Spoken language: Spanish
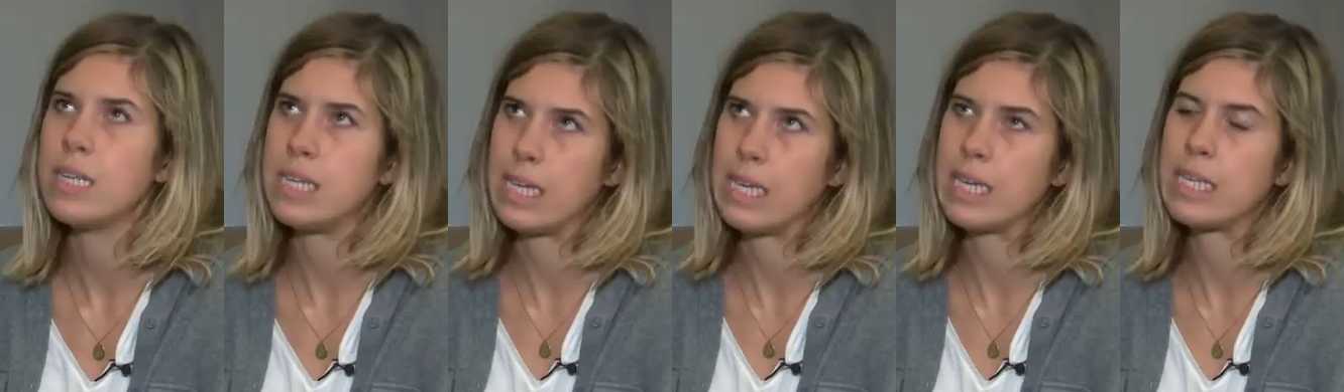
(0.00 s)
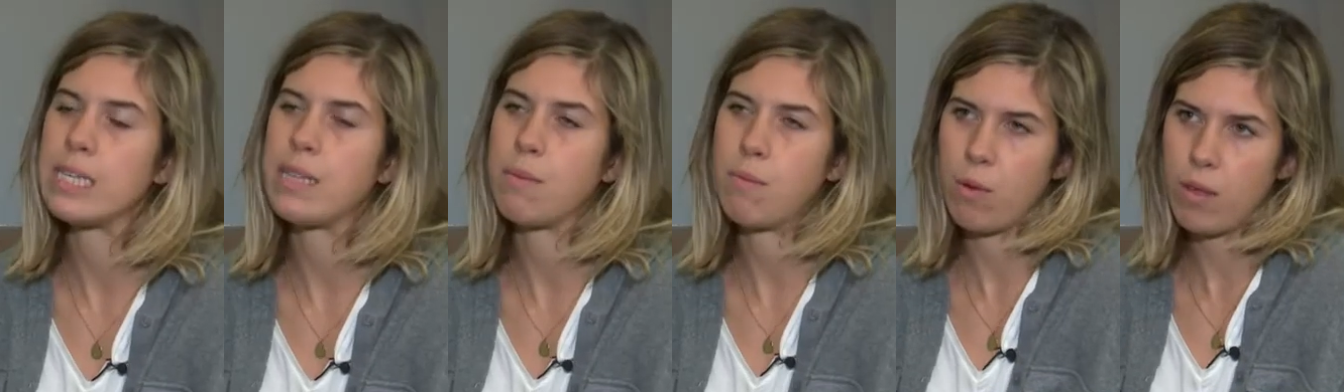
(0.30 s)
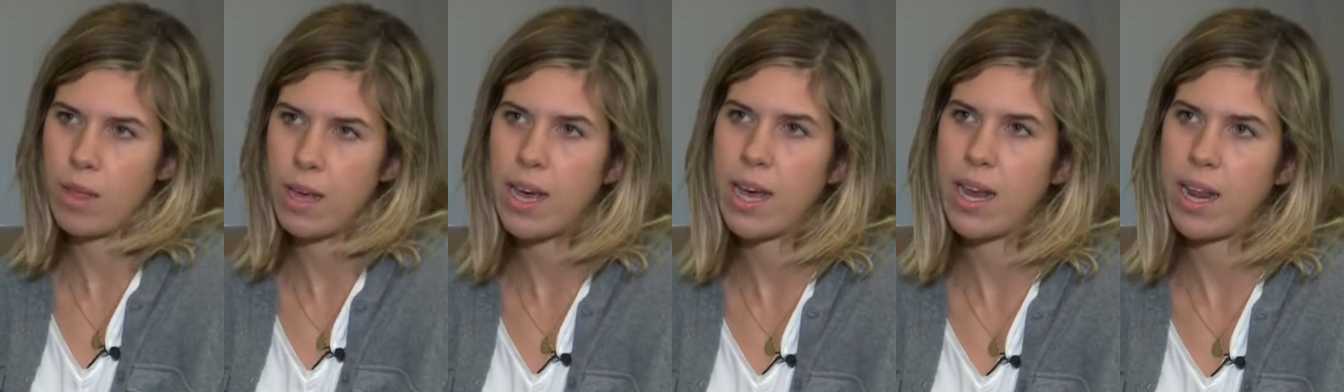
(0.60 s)
que se te
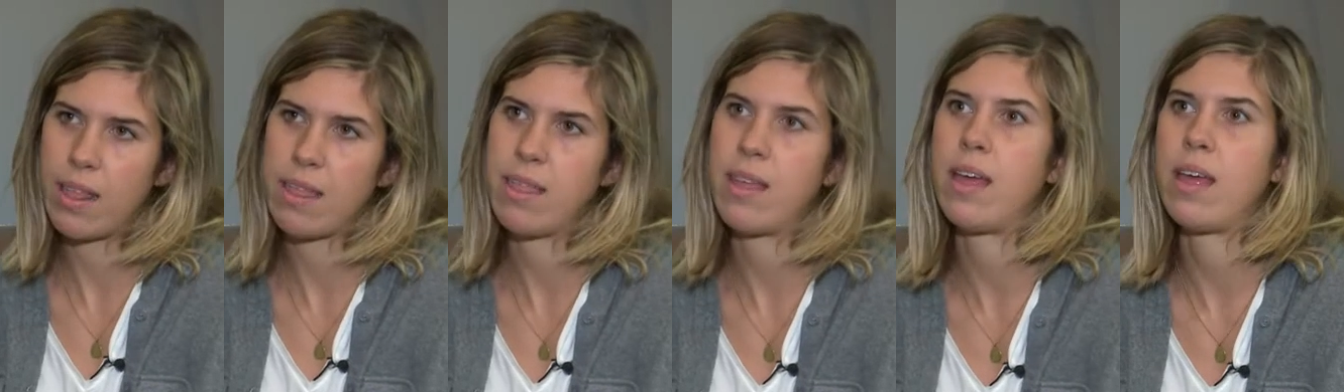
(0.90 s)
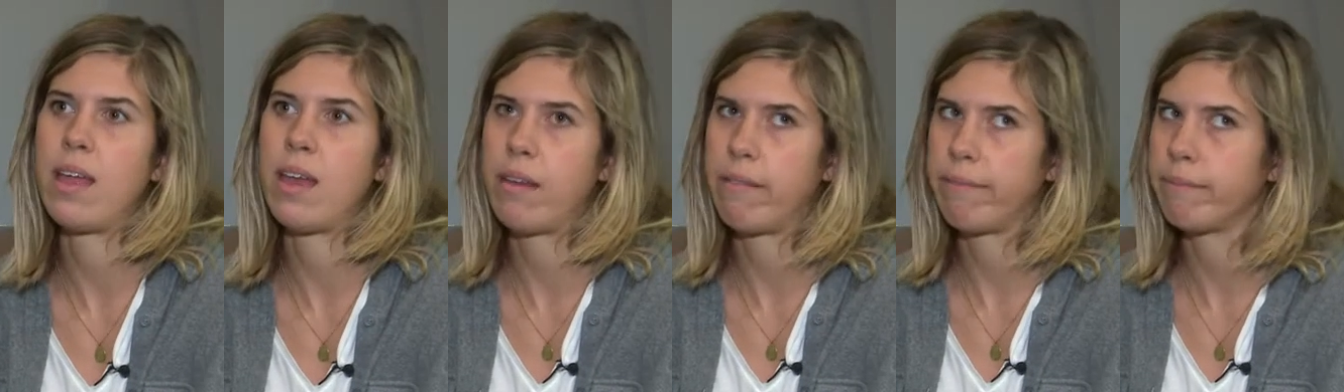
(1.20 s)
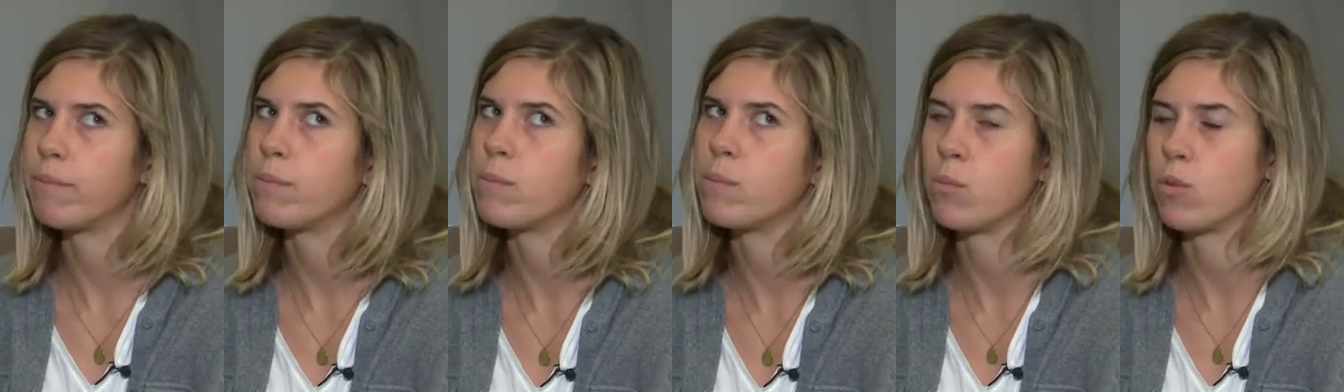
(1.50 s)
puede encarecer
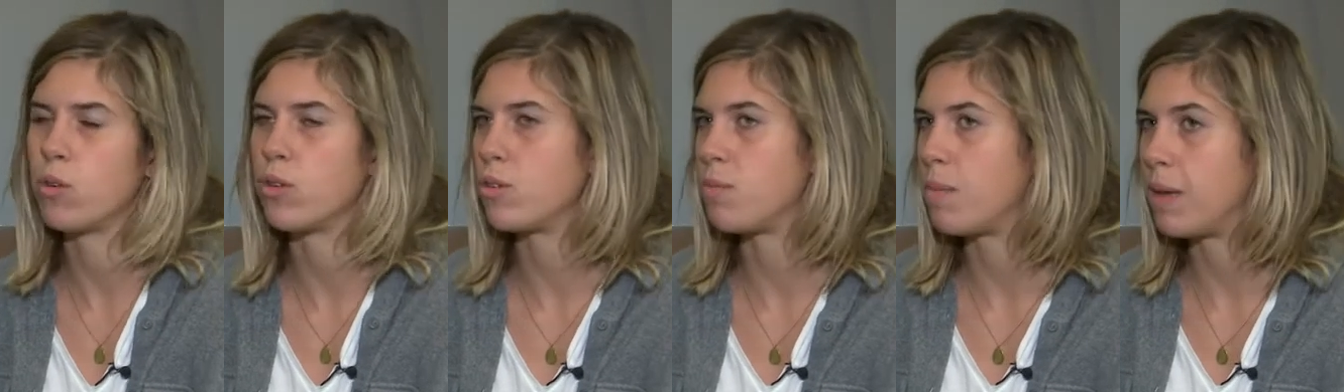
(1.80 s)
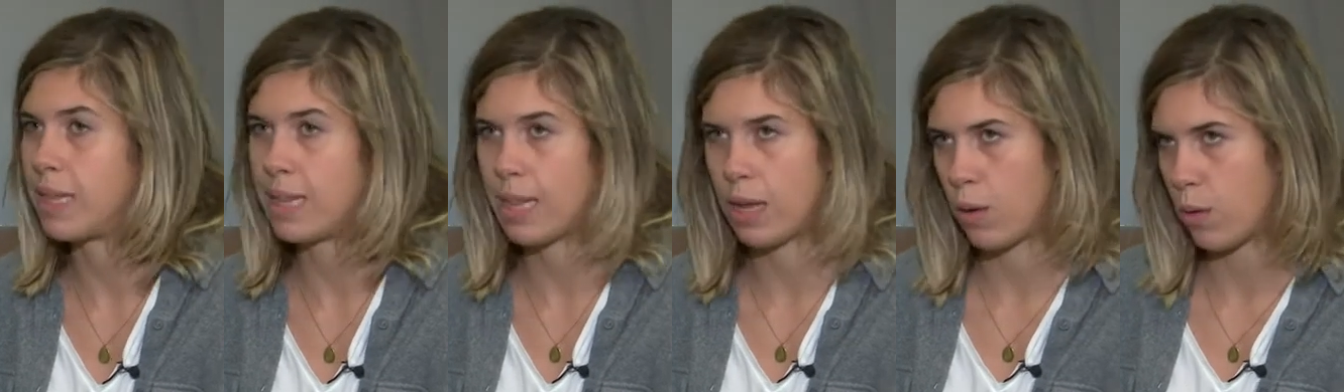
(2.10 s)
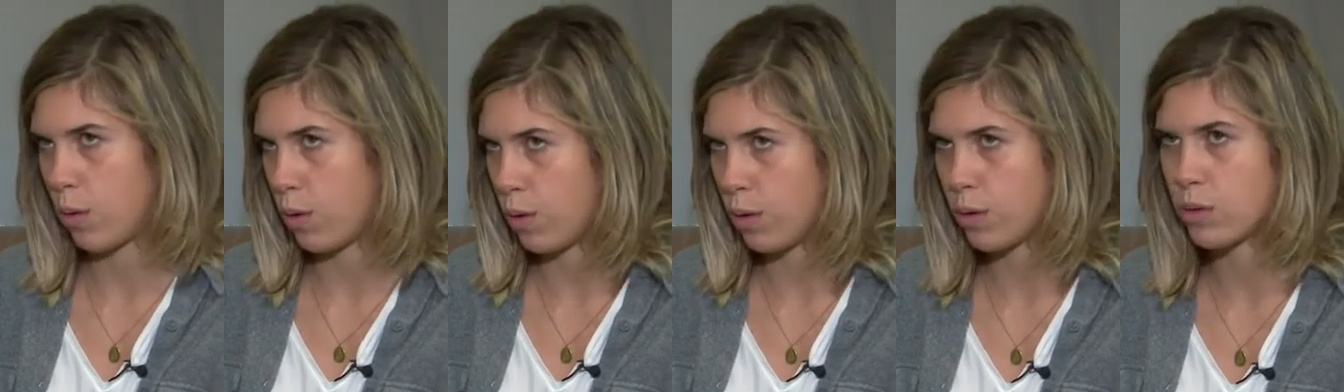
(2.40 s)
unos 20
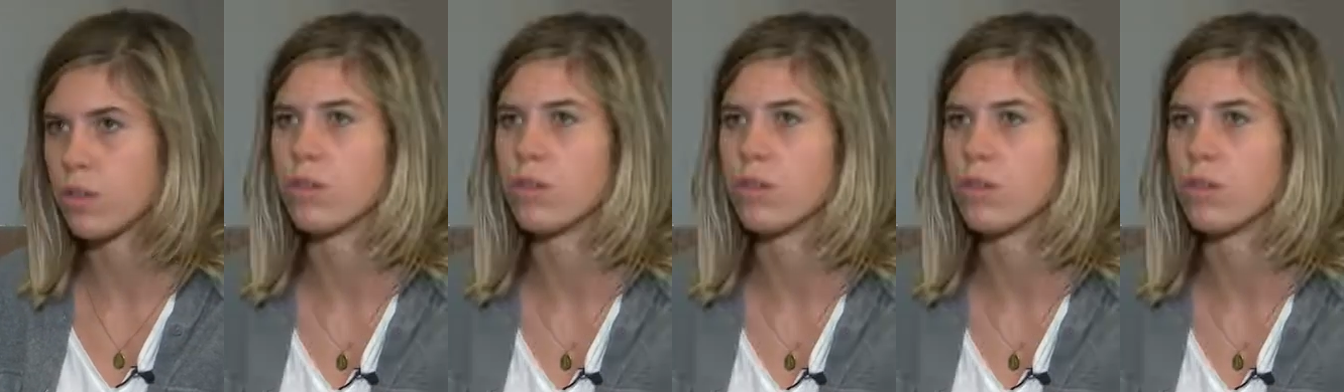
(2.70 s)
euros.